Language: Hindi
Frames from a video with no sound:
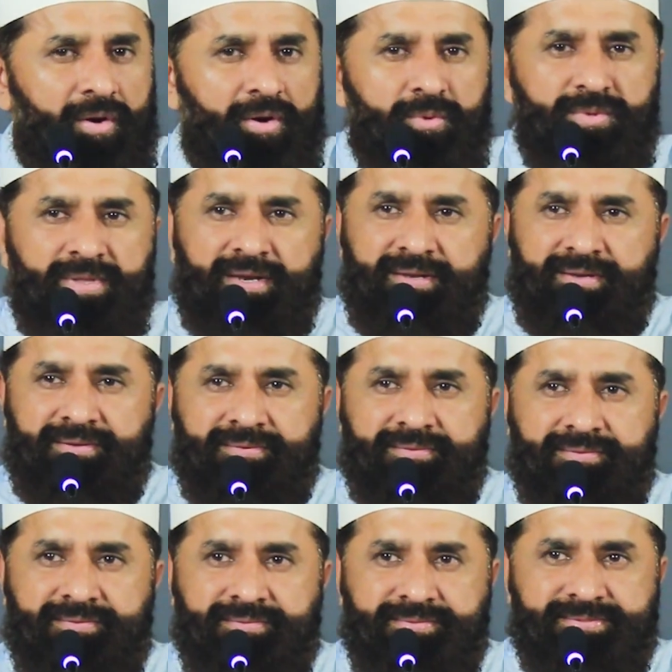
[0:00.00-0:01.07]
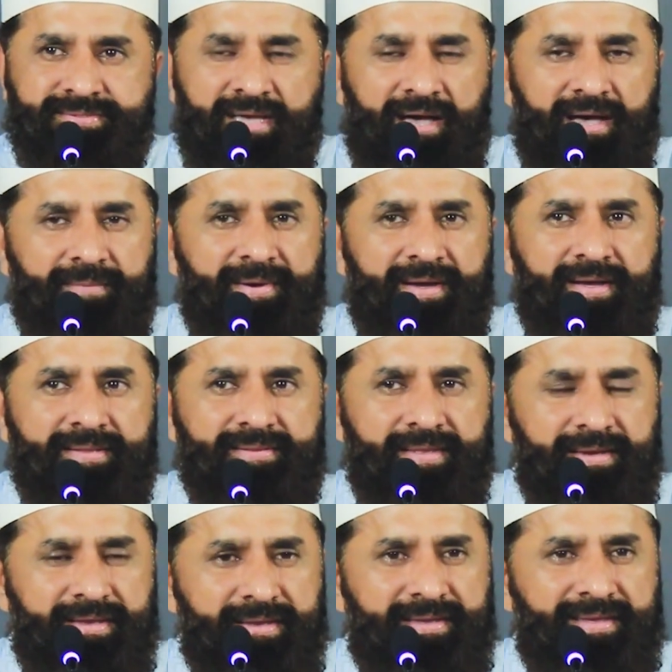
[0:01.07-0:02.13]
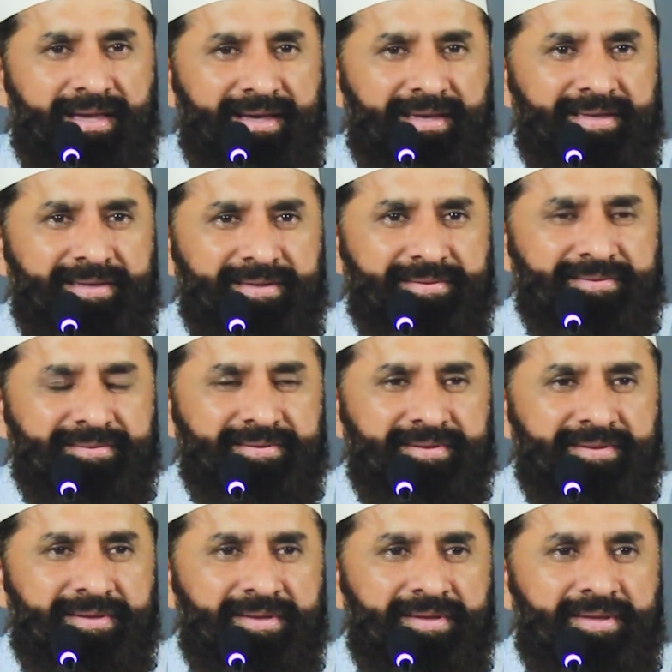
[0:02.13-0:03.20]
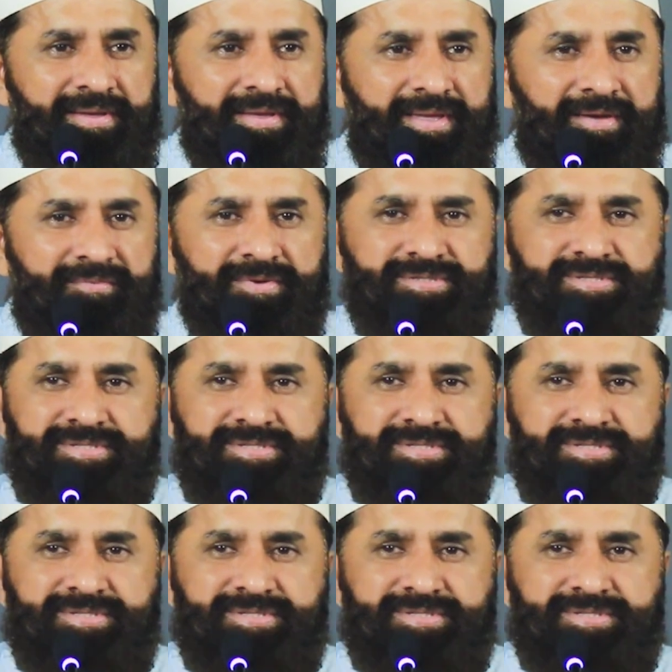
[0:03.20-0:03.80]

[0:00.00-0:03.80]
और उधर सहाबा का तरीक क्या है कि वो